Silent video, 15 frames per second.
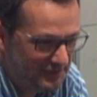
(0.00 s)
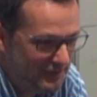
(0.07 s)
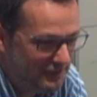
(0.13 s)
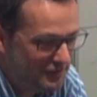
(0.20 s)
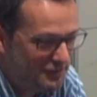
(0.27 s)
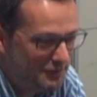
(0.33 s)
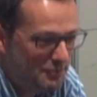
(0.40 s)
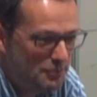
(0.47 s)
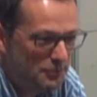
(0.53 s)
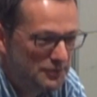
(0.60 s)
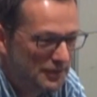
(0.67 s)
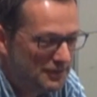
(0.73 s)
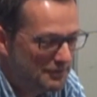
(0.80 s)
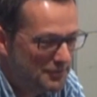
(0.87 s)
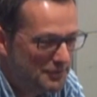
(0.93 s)
Nie, to, żebym był
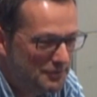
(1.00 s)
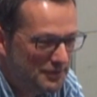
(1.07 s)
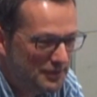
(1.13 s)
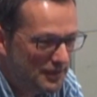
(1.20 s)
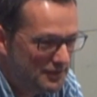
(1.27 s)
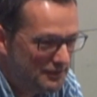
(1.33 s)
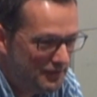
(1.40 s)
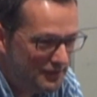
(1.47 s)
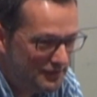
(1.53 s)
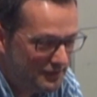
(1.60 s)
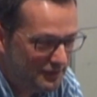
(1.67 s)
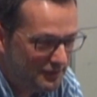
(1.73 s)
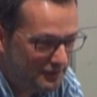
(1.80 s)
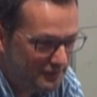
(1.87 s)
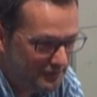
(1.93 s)
za tym, żeby skazywać
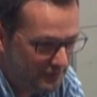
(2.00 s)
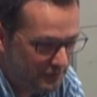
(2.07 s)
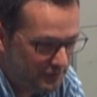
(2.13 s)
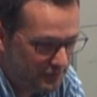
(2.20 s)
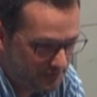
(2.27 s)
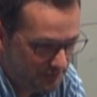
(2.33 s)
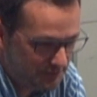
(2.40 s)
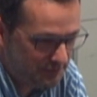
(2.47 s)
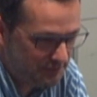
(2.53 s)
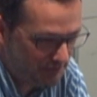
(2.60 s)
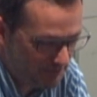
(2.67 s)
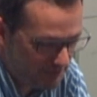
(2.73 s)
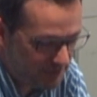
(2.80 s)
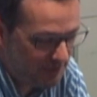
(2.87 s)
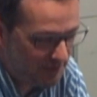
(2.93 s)
y, już
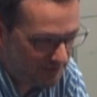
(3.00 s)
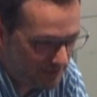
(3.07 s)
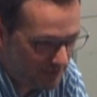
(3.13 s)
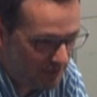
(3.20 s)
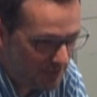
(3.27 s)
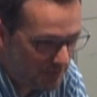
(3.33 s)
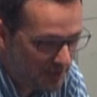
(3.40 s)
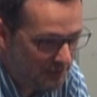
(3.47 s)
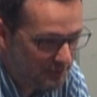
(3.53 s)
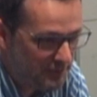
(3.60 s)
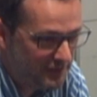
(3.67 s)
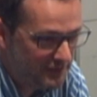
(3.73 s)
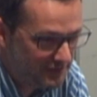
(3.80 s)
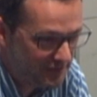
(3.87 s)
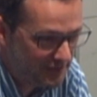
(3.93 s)
coraz starszego Romana
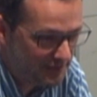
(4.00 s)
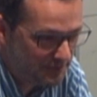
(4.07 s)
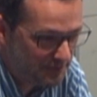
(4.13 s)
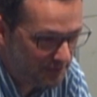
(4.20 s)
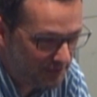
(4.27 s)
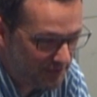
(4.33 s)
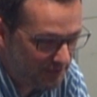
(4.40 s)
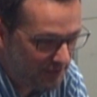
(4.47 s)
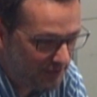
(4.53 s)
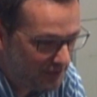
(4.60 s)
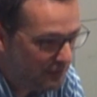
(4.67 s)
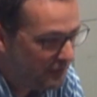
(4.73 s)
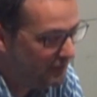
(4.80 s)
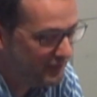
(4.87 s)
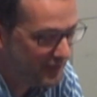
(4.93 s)
Poleńskiego, prawda?
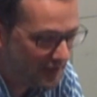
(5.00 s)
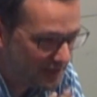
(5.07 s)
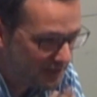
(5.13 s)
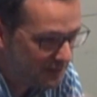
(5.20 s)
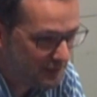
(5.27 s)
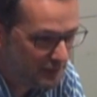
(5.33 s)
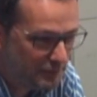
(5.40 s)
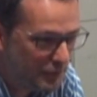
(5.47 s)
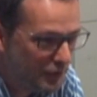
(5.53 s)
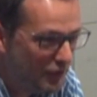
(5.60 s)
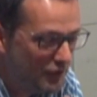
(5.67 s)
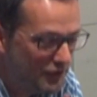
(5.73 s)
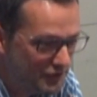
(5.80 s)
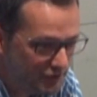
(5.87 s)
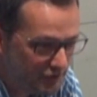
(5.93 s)
Wiadomo, jakie były
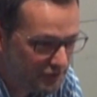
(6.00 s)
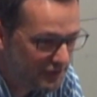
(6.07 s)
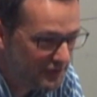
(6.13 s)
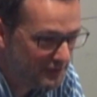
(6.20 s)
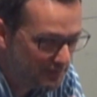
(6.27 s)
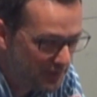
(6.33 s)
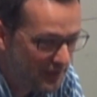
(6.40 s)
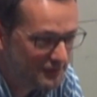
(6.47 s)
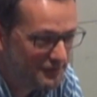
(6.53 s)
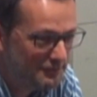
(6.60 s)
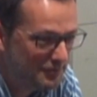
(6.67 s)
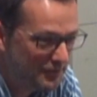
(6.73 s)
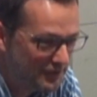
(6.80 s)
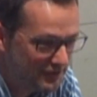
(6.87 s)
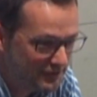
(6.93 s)
okoliczności tej
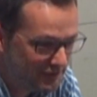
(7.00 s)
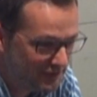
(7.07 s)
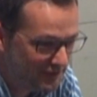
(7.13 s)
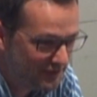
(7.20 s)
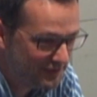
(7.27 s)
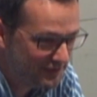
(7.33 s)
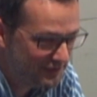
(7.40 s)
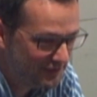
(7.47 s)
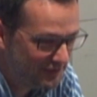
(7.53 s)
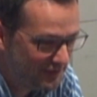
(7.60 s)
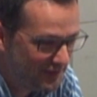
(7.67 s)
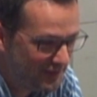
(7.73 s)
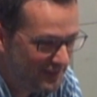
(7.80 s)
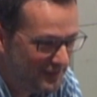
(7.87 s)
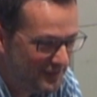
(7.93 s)
bardzo tak, pokręconej tak,
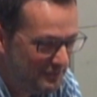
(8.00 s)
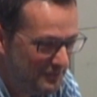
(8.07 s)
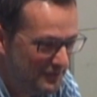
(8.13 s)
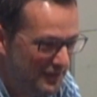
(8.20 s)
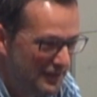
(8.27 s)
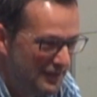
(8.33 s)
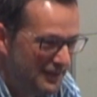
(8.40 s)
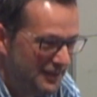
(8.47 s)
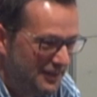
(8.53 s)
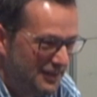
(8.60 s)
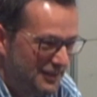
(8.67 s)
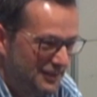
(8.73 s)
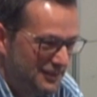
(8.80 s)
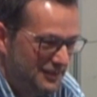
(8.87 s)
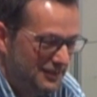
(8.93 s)
historii, tak, ale żeby
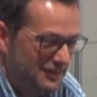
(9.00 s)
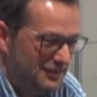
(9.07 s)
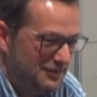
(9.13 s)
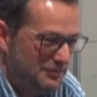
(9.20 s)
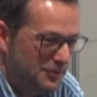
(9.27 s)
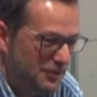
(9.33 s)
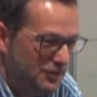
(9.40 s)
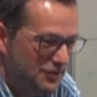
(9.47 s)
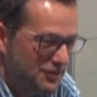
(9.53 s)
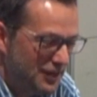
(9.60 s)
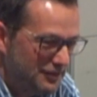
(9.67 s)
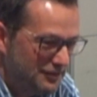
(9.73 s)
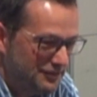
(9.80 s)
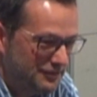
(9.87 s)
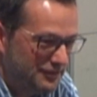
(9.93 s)
e, bronić
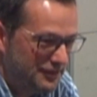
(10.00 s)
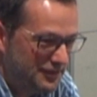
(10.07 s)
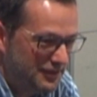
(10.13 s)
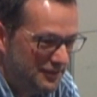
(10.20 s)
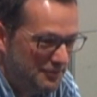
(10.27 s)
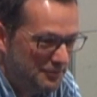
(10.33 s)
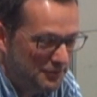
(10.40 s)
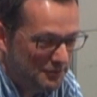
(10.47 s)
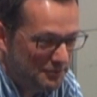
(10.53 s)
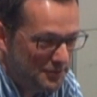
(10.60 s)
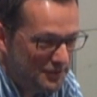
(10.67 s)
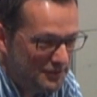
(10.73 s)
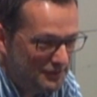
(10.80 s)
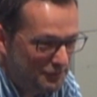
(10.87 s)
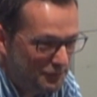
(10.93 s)
faceta, bo to
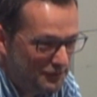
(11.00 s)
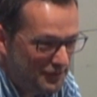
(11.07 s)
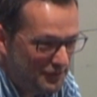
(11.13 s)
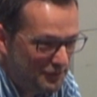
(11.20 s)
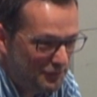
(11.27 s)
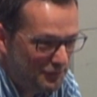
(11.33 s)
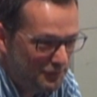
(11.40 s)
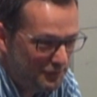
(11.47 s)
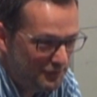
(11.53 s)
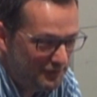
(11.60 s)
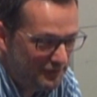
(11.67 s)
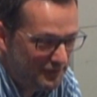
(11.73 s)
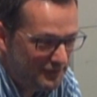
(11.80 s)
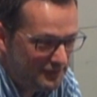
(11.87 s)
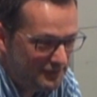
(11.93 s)
przecież jest twórca
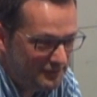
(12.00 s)
kultury, nie, więc...